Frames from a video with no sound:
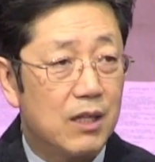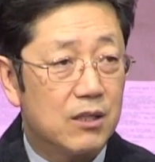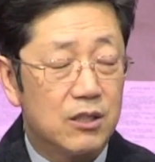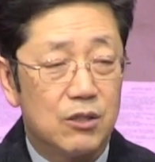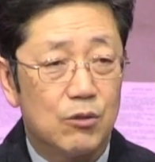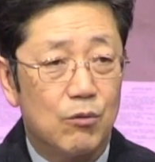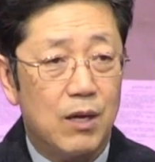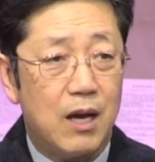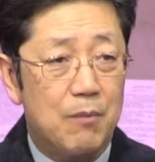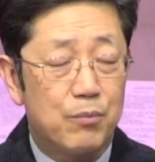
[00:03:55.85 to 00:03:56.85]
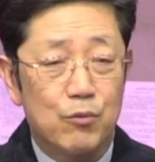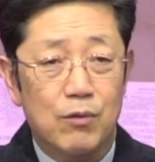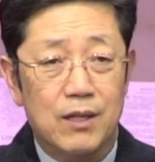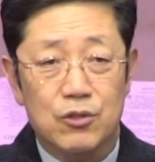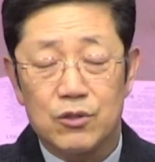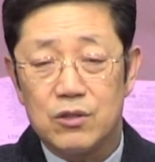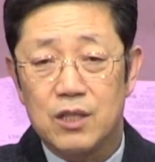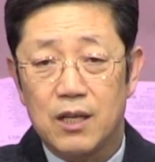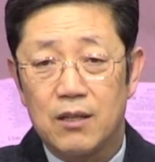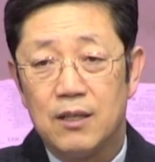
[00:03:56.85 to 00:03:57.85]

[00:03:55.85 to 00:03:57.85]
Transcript: 지진과 아픔과 전쟁,